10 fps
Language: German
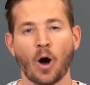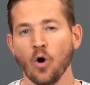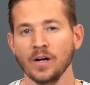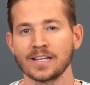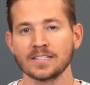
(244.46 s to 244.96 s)

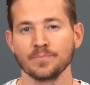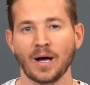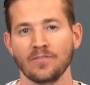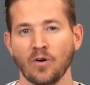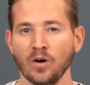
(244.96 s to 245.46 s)
brauchen jetzt ein
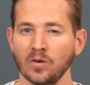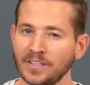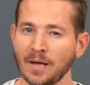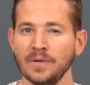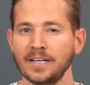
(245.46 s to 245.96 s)
paar Wochen
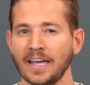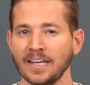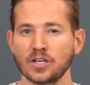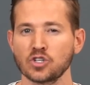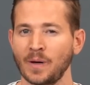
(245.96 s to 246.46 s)
und dann bin ich
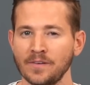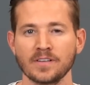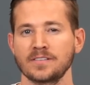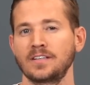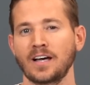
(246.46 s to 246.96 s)
echt gespannt,
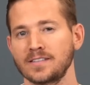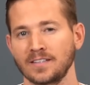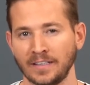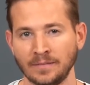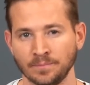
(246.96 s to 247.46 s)
was die drei
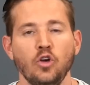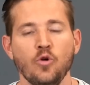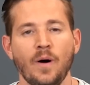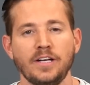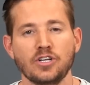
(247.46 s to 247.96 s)
zeigen.
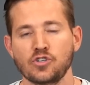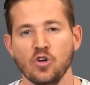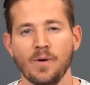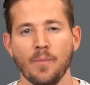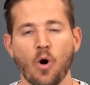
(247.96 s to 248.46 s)
Über die
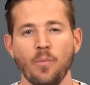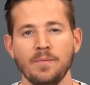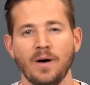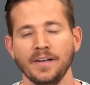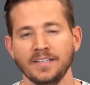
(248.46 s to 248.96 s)

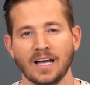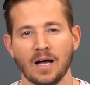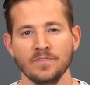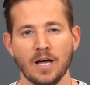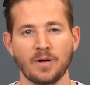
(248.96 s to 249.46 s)
Stürmerproblematik
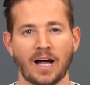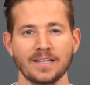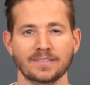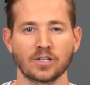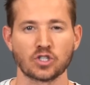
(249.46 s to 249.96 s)
haben wir ja
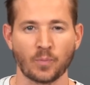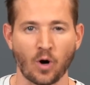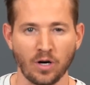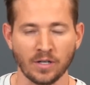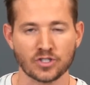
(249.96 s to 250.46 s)
bereits
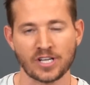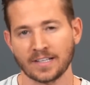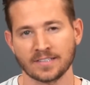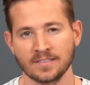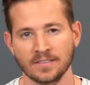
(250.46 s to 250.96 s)
gesprochen.
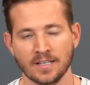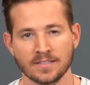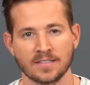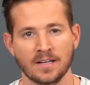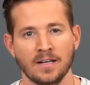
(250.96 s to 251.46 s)
Jackson
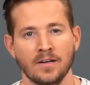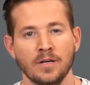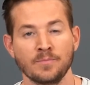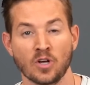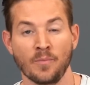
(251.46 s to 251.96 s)
ist da
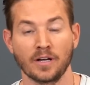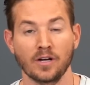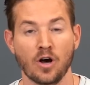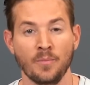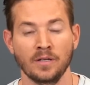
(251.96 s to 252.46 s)
im Sommer
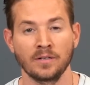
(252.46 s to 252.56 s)
gekommen